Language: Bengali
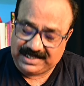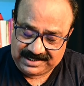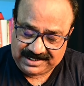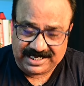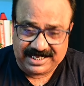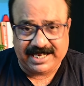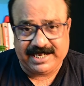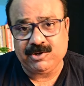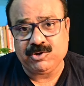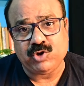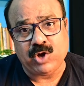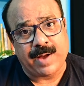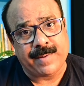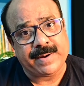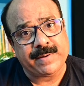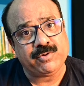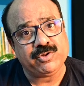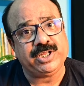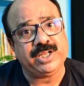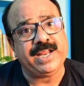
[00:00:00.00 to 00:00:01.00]
সেটা কিন্তু
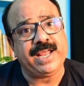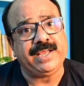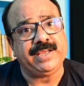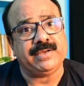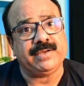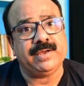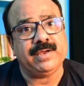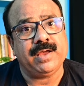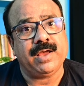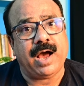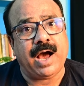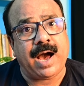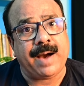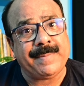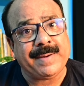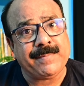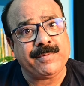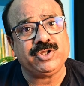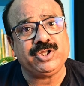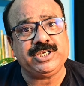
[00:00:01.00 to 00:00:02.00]
আমার মধ্যে নেই
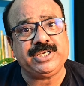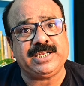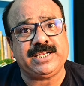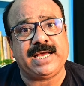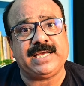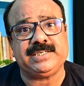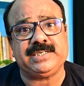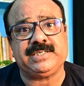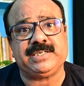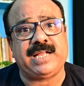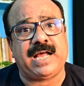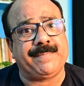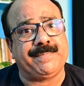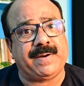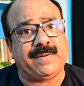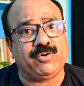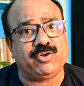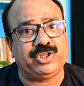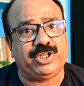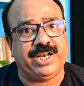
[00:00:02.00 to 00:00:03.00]
আমার মধ্যে যেটা আছে সেটা
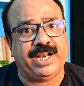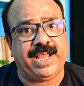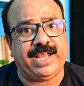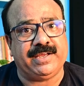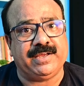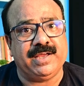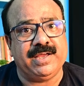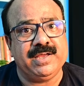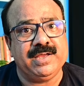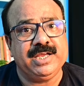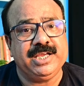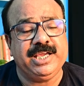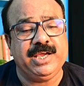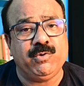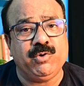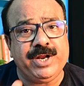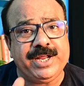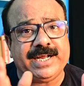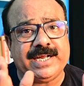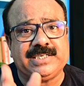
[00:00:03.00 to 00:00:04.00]
আপনার মধ্যে নেই
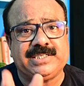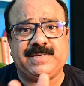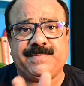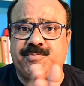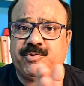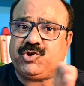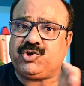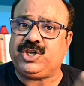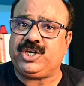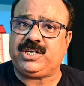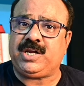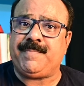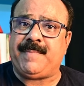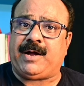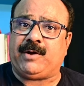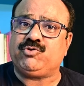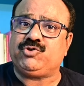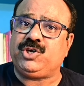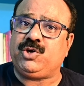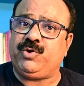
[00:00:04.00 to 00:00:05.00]
ইউনিকেন্সি প্রত্যেকটা
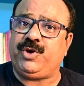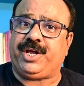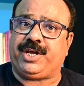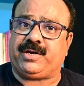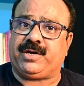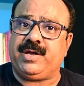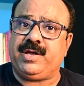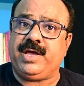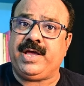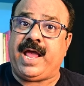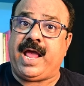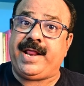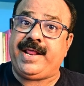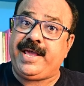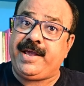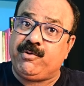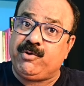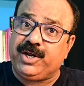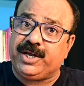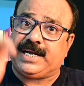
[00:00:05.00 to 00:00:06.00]
মানুষ ইউনিক এই
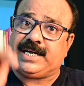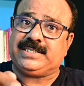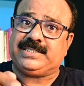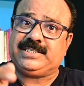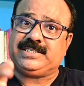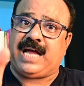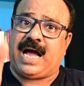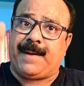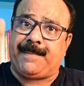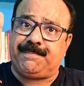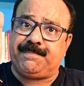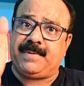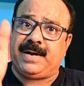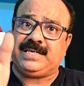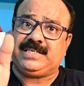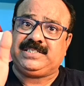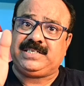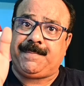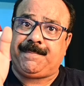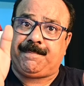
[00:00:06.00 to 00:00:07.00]
ইউনিকেন্সিটা আপনার
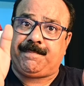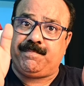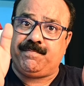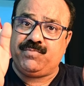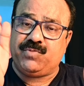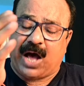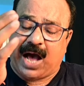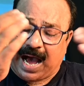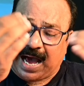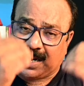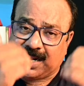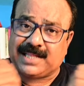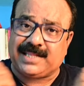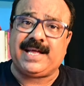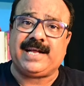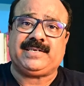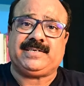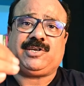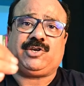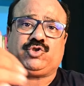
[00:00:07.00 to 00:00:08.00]
যে আলাদা
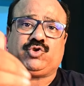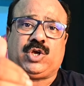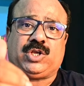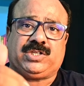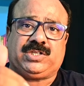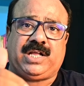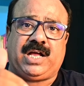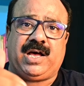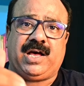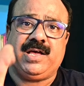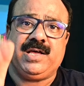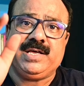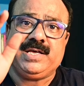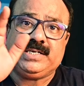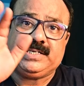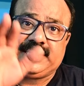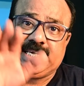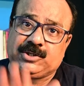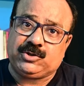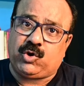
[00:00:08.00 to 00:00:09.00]
একটা সত্তা
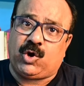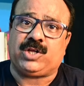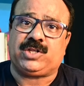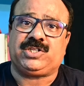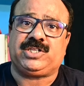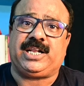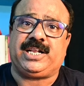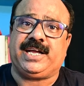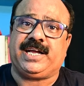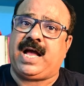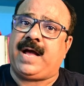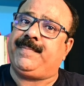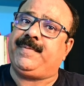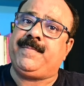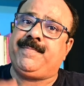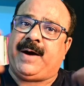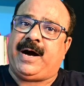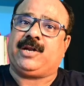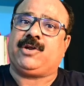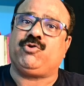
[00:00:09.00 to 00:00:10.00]
সেই সত্তাটাকে আপনি
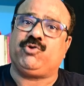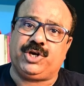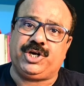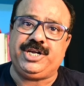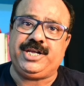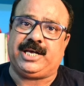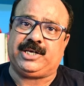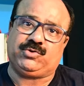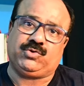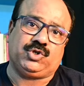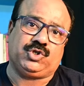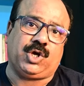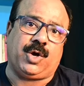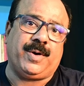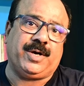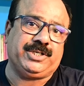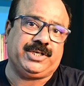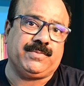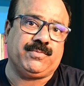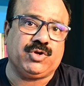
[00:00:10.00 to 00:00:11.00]
বার করে নিয়ে আসুন
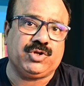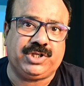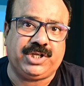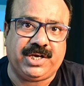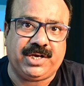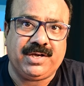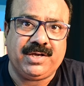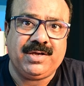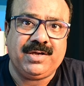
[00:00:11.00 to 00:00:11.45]
সমাজের মধ্যে